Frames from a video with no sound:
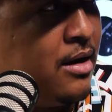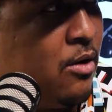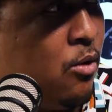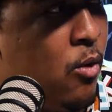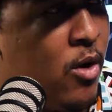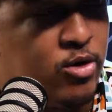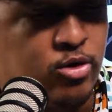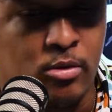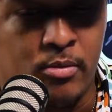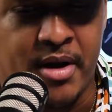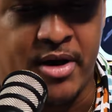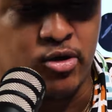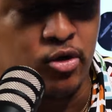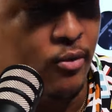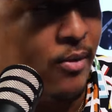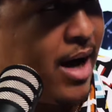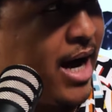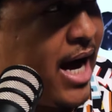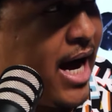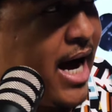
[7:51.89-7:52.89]
Guaso un brazo
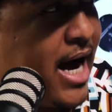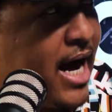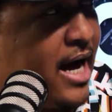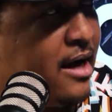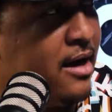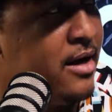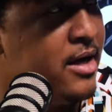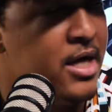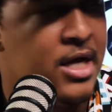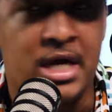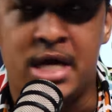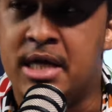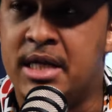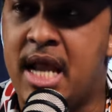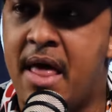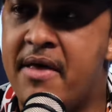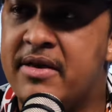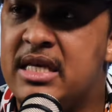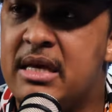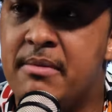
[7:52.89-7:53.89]
van.
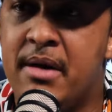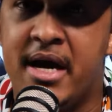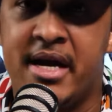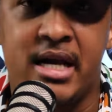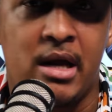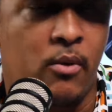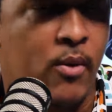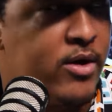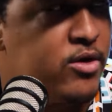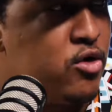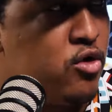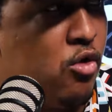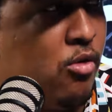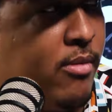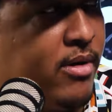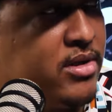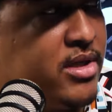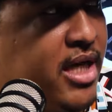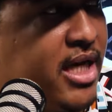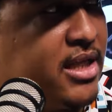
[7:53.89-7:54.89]
Nadie se imagina a Guaso con un
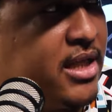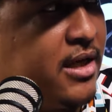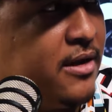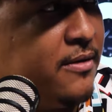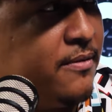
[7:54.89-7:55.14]
machete.